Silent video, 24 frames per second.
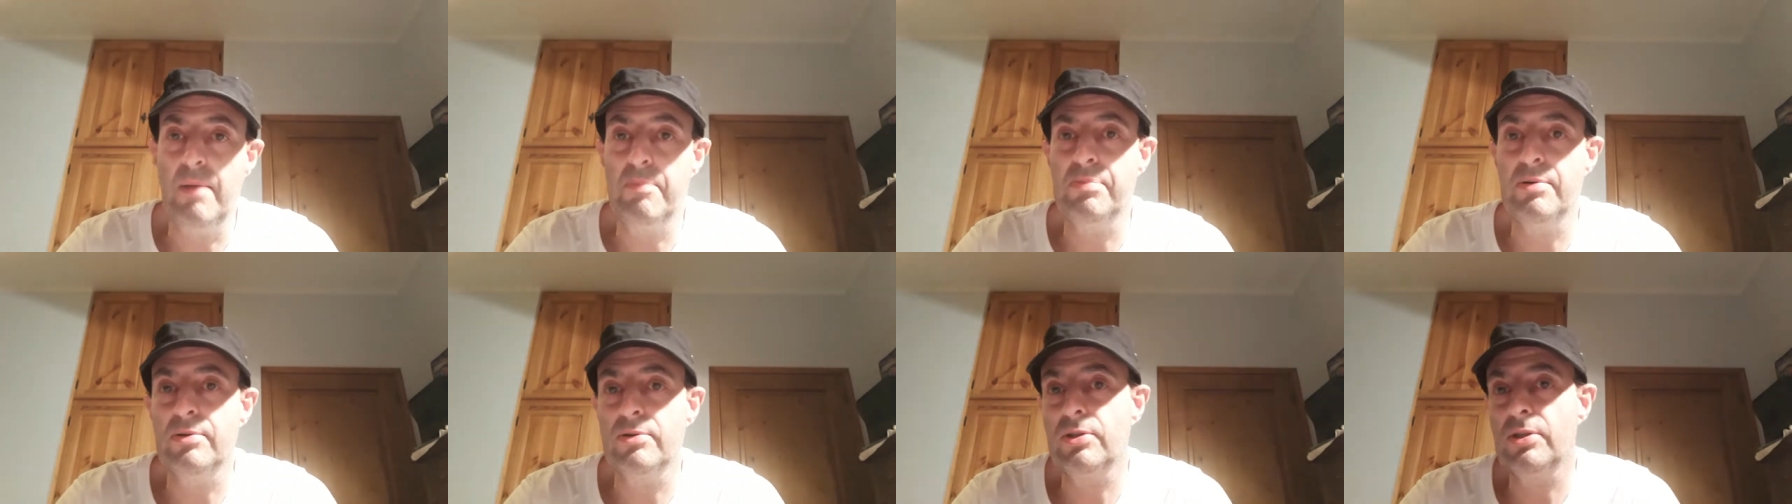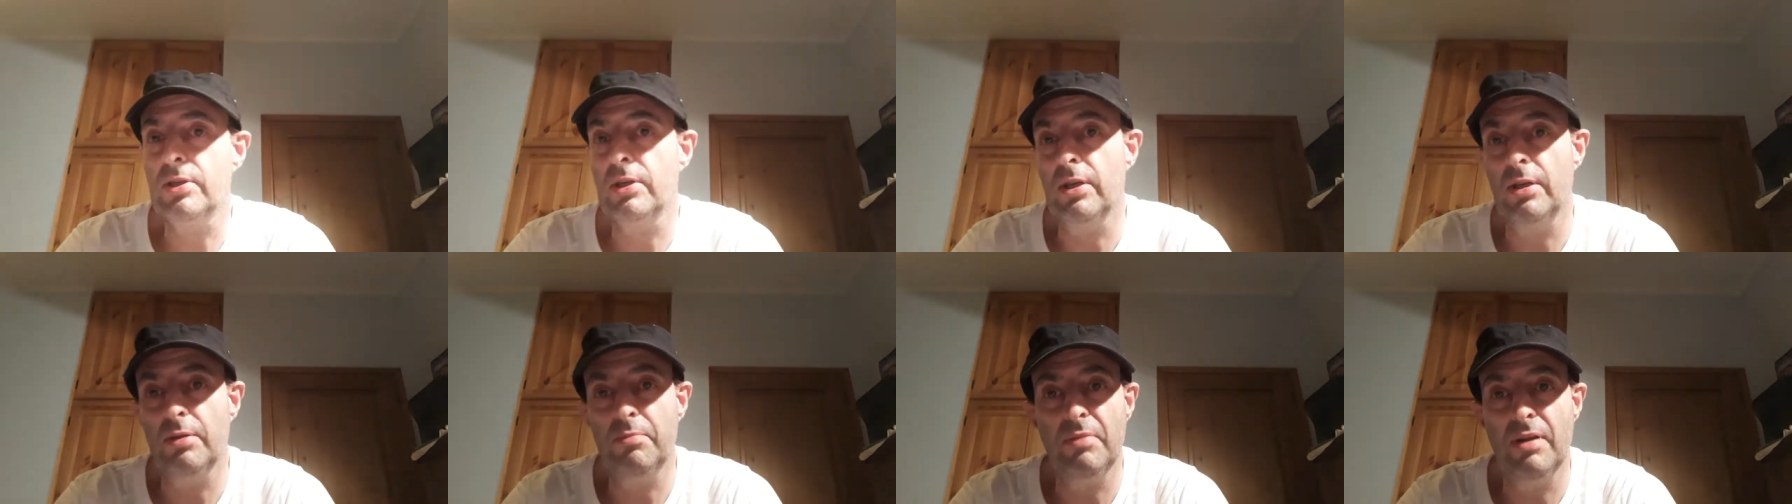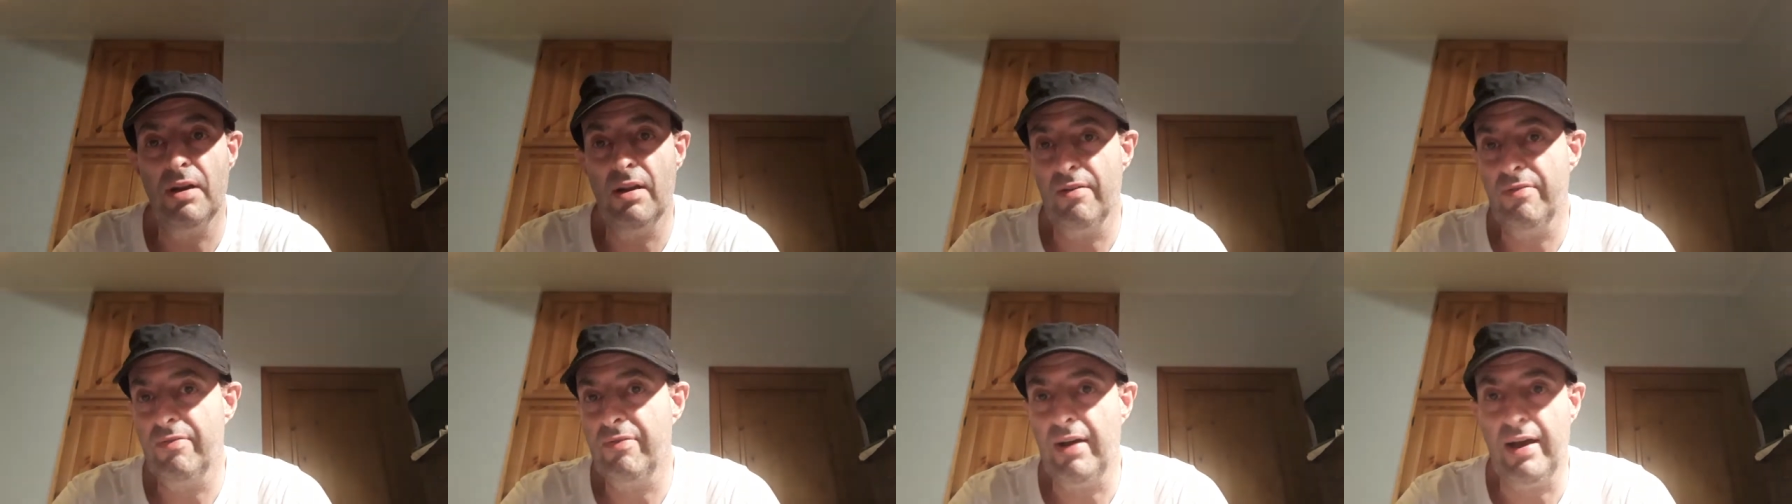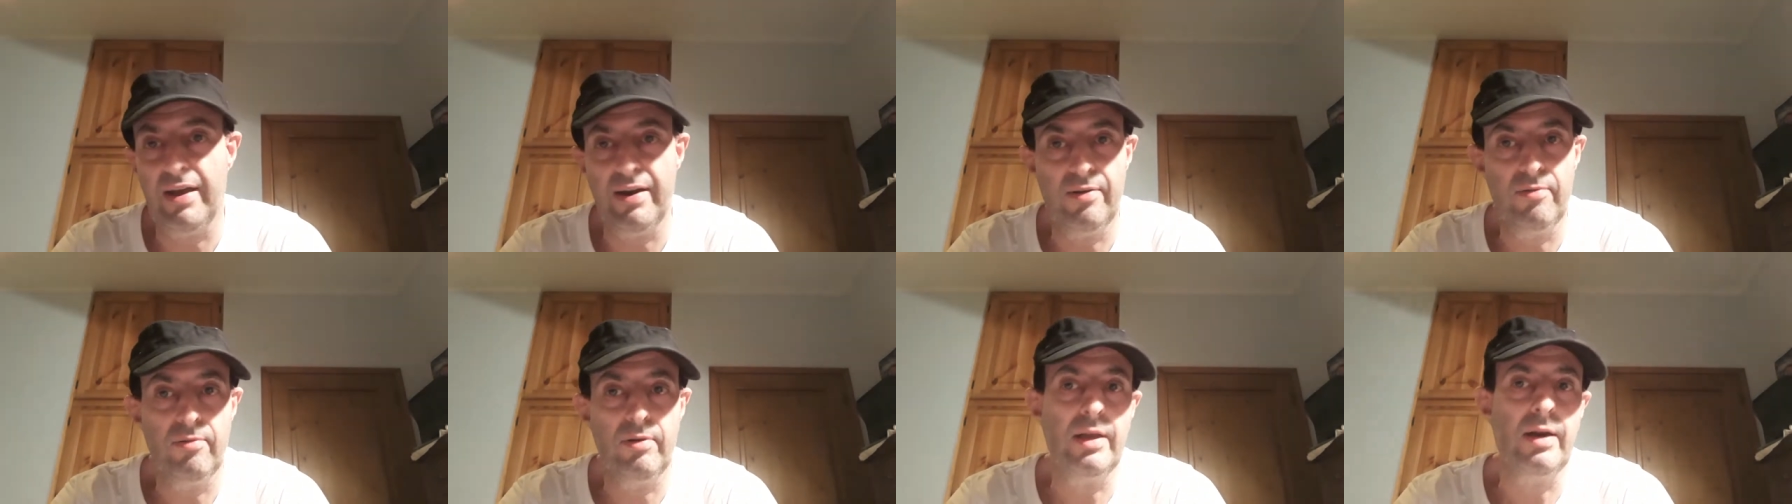possibile
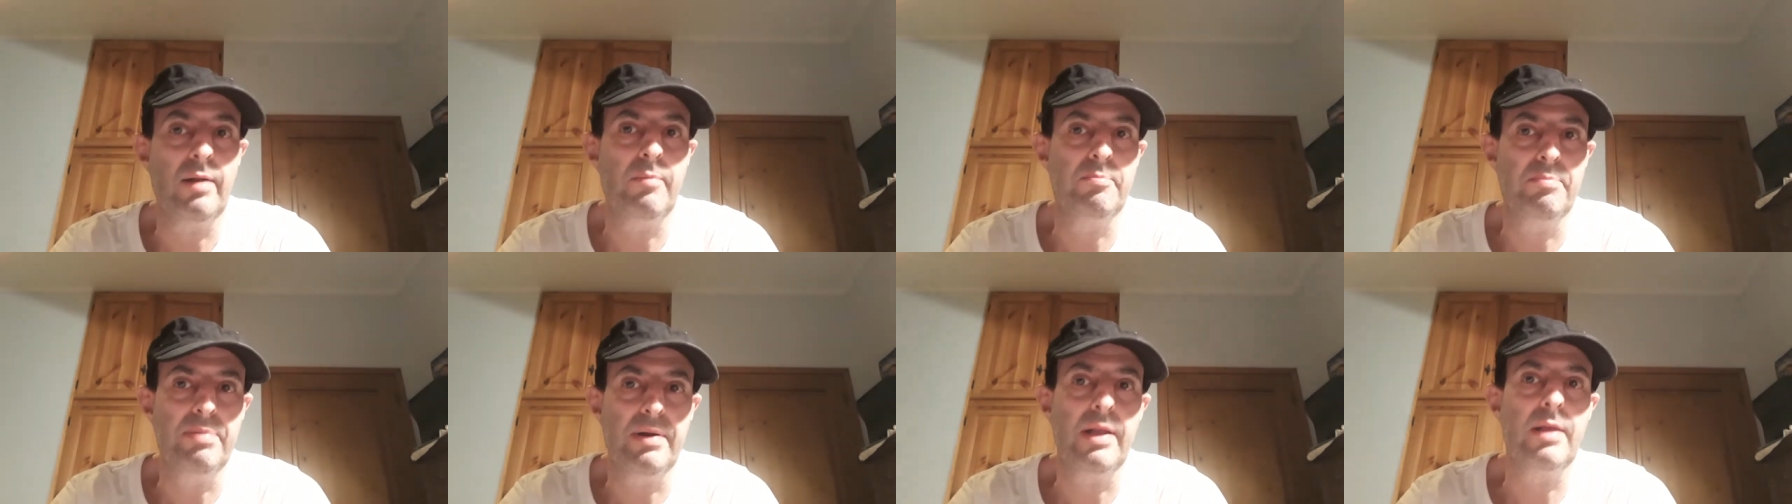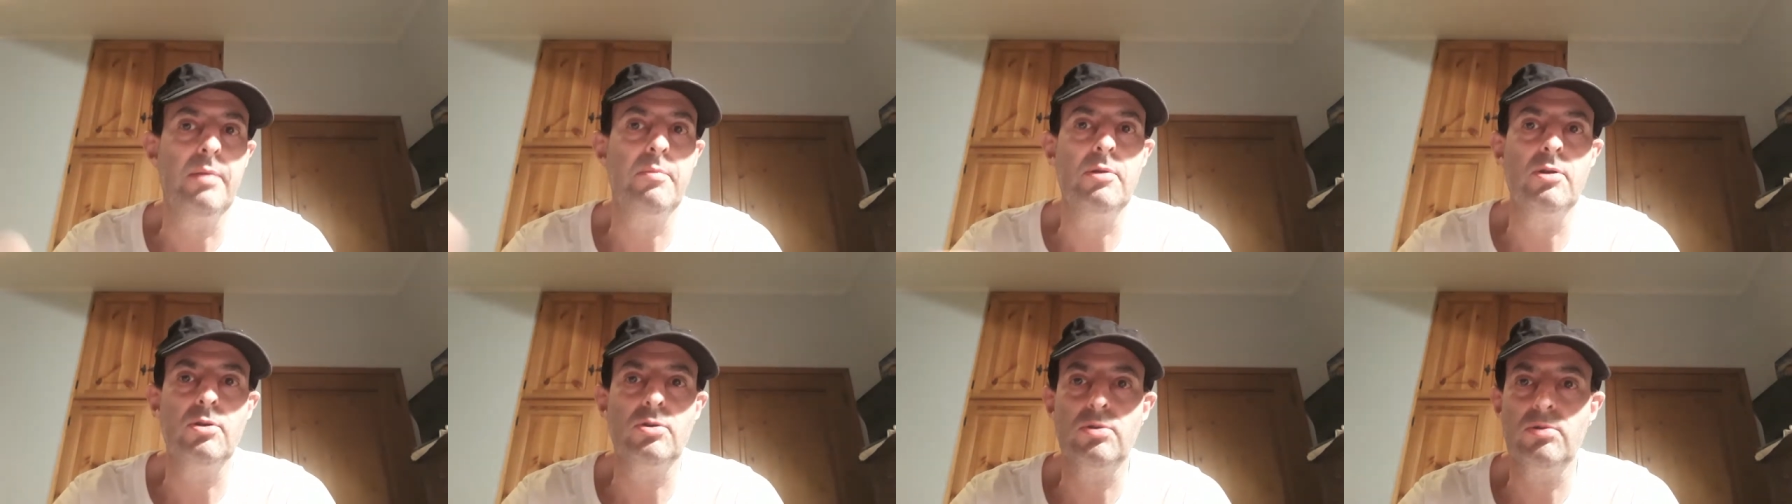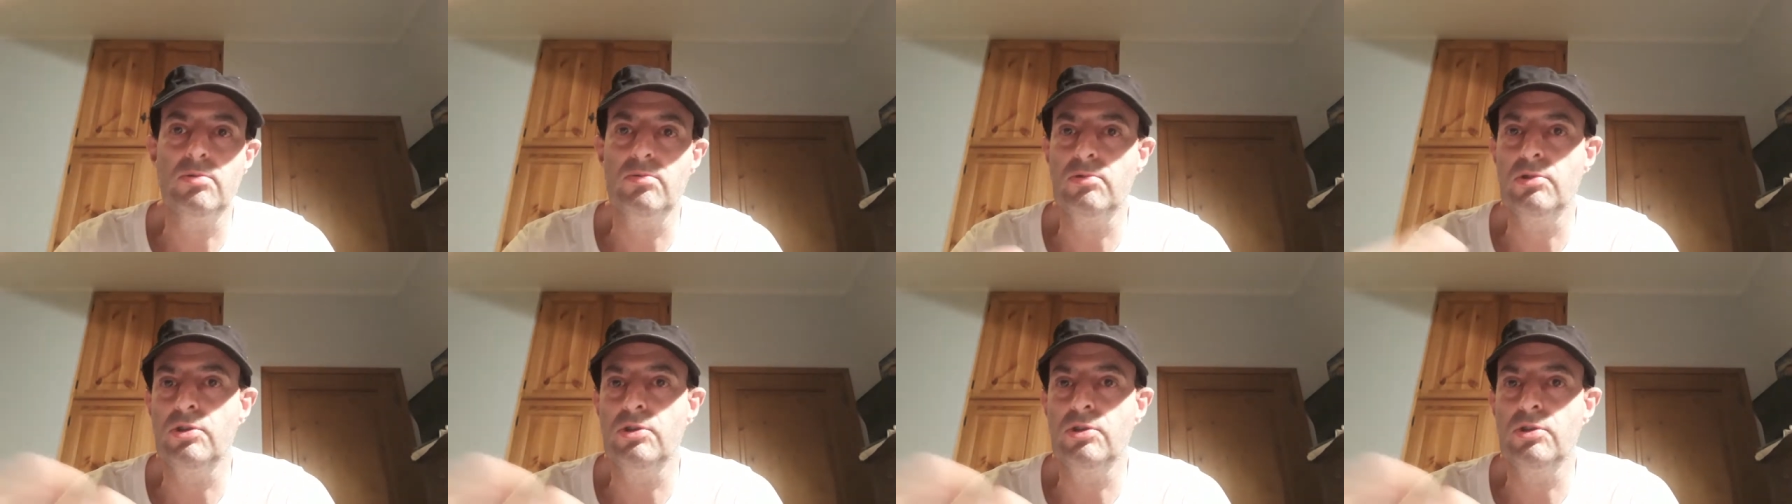fare un gran premio su